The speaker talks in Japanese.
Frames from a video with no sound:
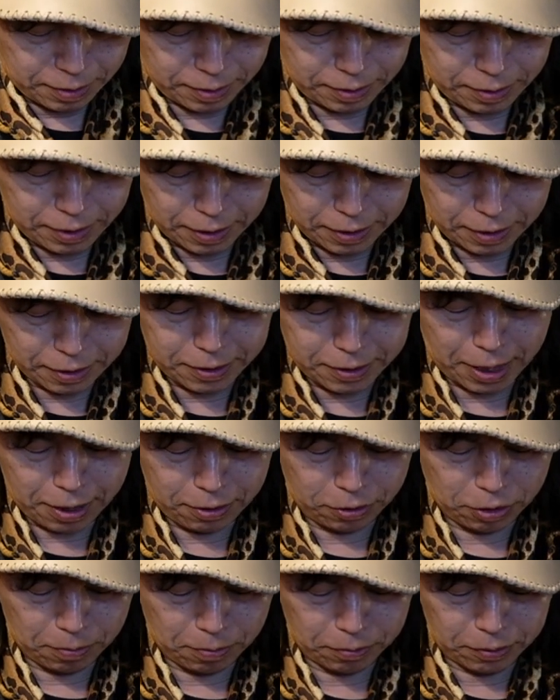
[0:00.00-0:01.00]
全然使え
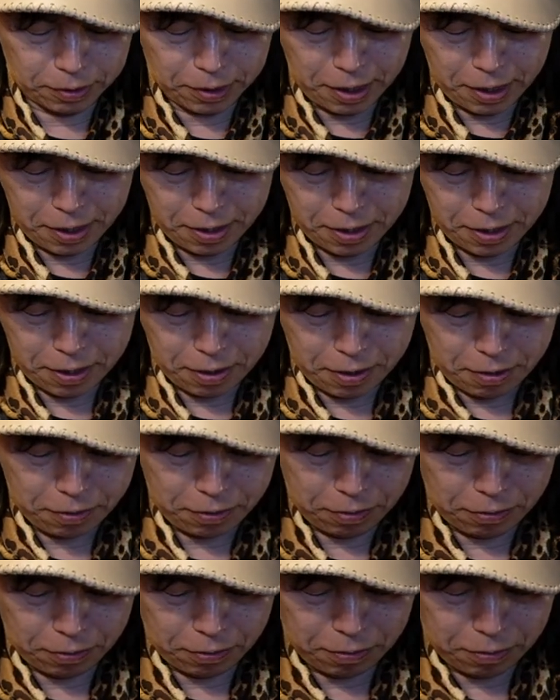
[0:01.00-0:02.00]
ると思うんでね
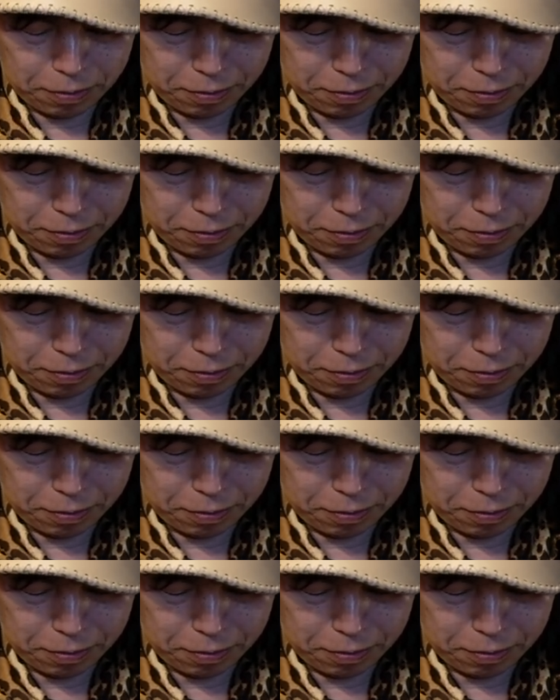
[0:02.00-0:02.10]
こ